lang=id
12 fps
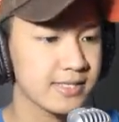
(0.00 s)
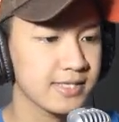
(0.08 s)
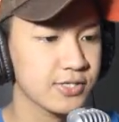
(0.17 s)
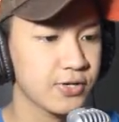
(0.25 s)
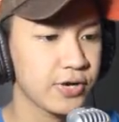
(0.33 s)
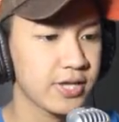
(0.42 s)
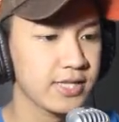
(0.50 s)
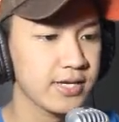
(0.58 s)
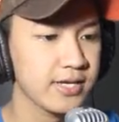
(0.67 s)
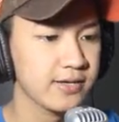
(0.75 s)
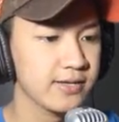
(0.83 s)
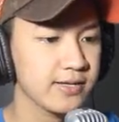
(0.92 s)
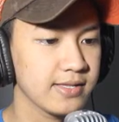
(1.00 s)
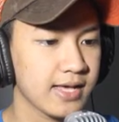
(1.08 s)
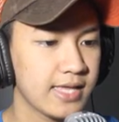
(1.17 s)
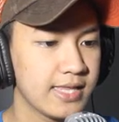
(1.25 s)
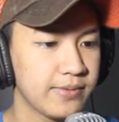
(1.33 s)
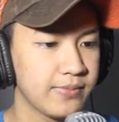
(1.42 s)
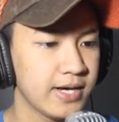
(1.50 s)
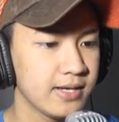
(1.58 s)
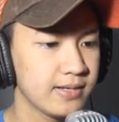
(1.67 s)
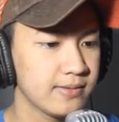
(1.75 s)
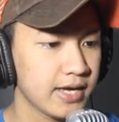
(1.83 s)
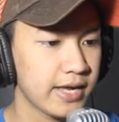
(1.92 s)
Skor kita kali
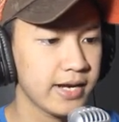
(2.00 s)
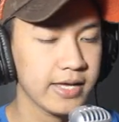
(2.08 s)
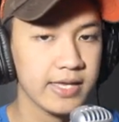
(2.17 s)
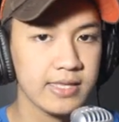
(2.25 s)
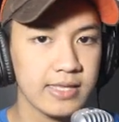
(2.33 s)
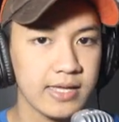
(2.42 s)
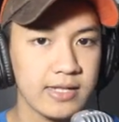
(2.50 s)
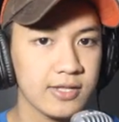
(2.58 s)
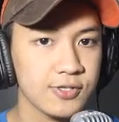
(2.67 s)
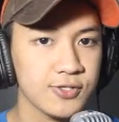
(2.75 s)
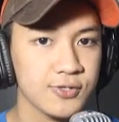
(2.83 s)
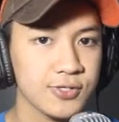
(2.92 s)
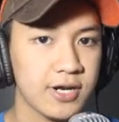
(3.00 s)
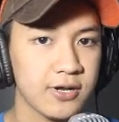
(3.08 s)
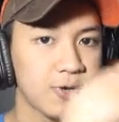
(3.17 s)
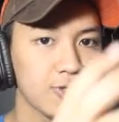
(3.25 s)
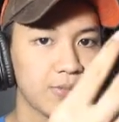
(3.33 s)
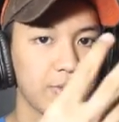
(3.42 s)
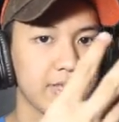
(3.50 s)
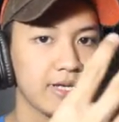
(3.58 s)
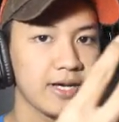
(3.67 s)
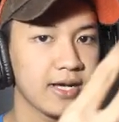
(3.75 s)
5 karena kita tadi terus-terusan gue sampai tiga